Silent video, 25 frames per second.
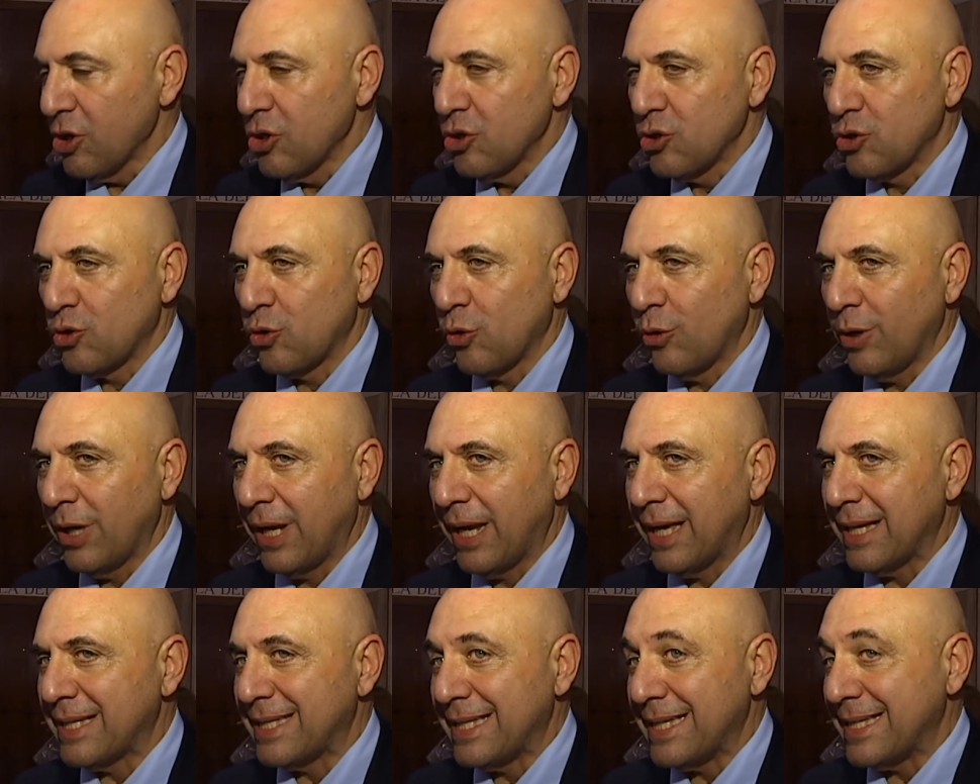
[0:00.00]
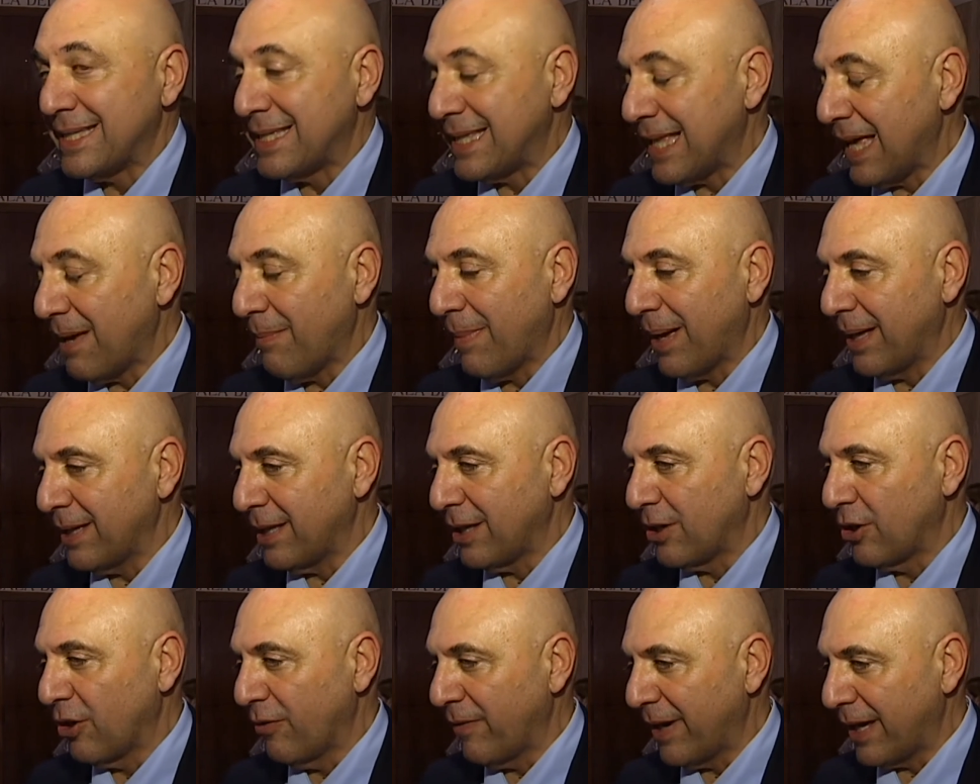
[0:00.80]
sul sistema
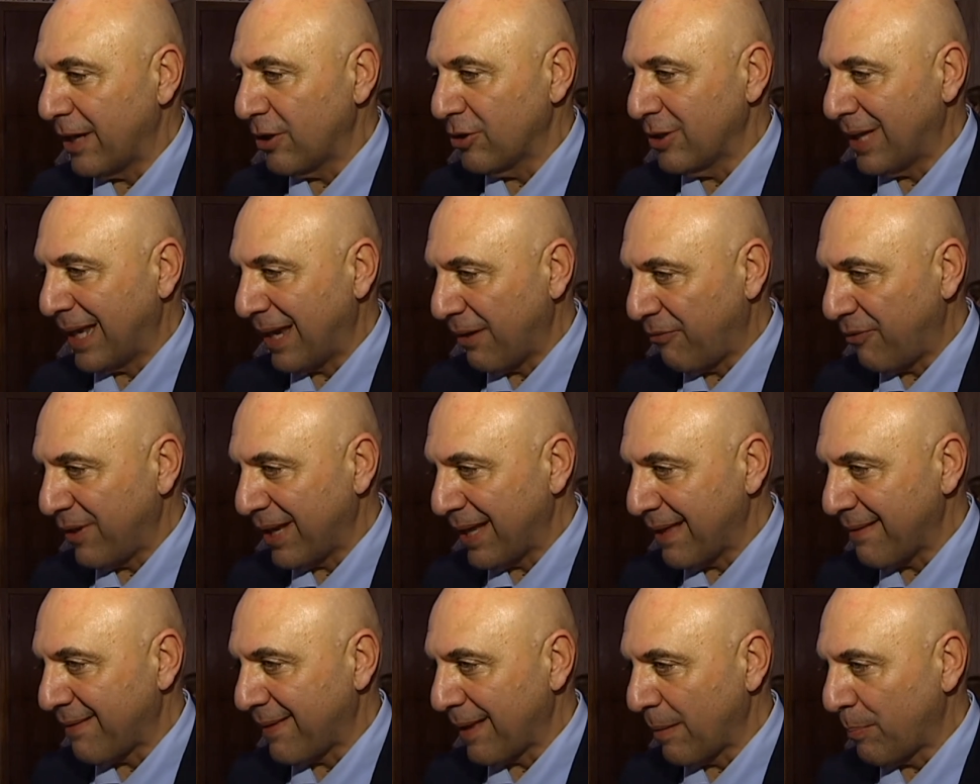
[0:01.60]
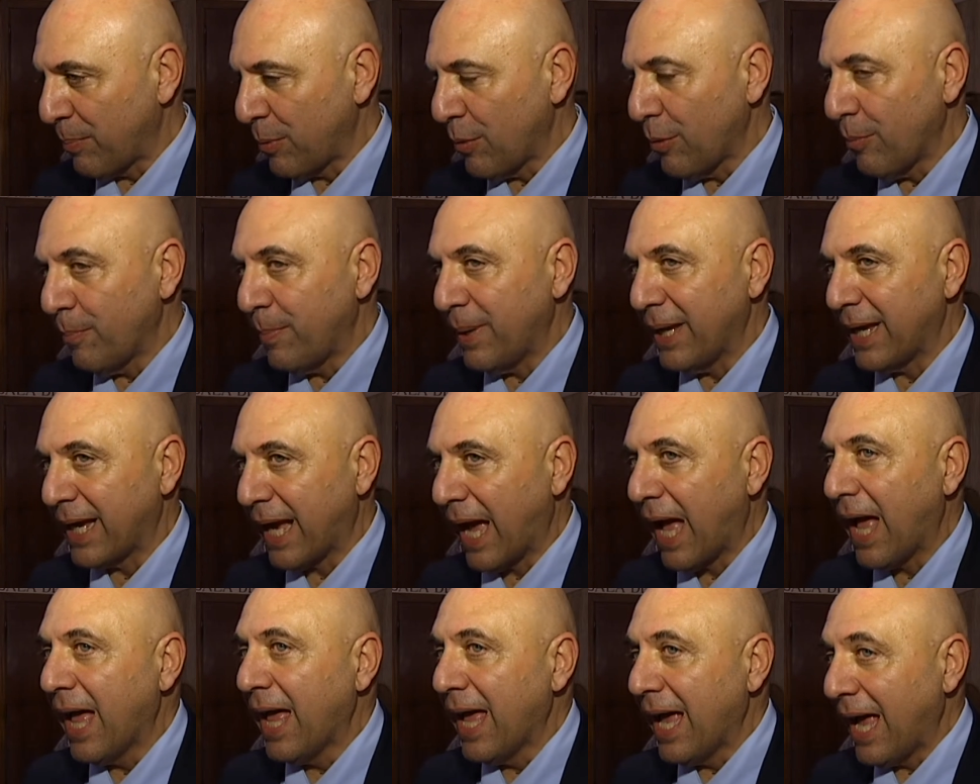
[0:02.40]
di governo della finanza
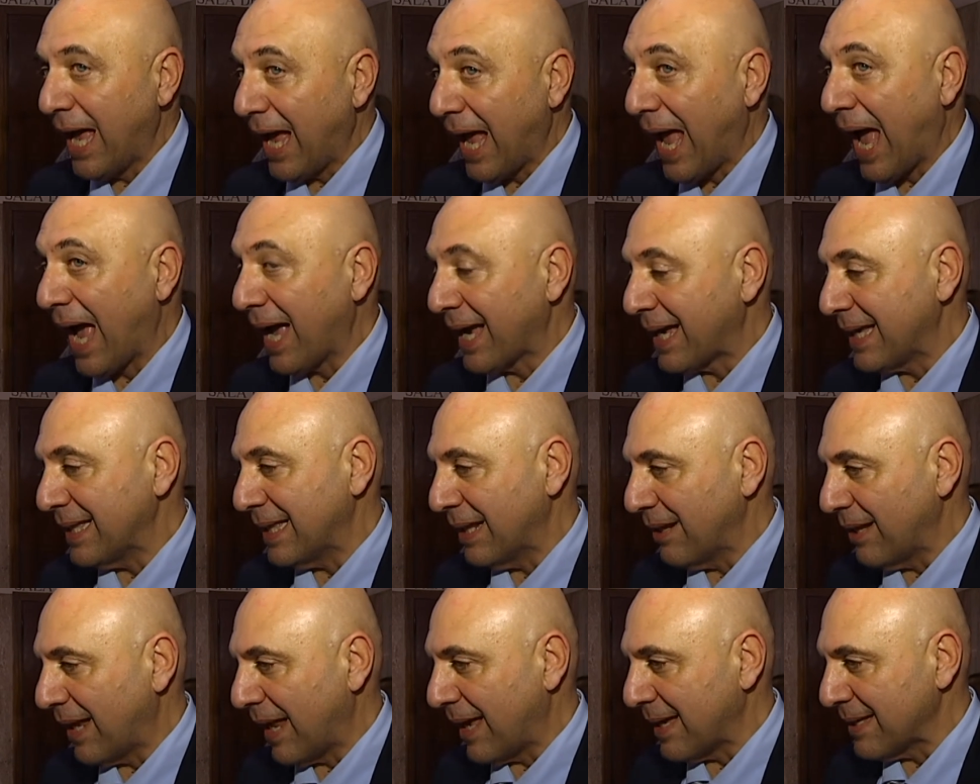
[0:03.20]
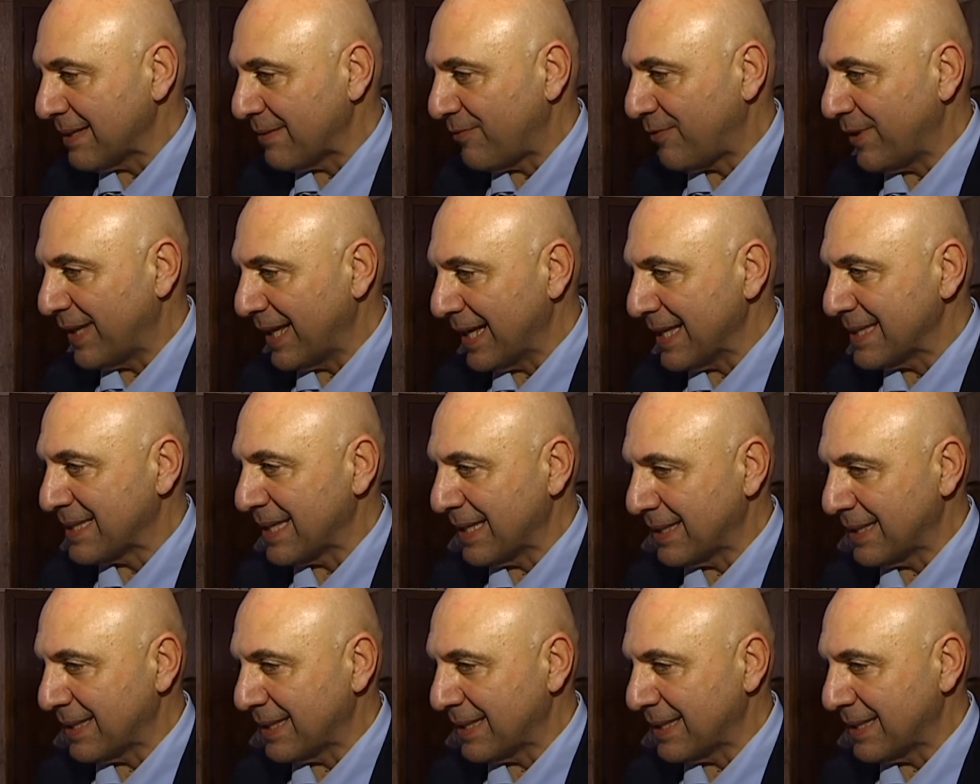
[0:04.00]
pubblica e anche della finanza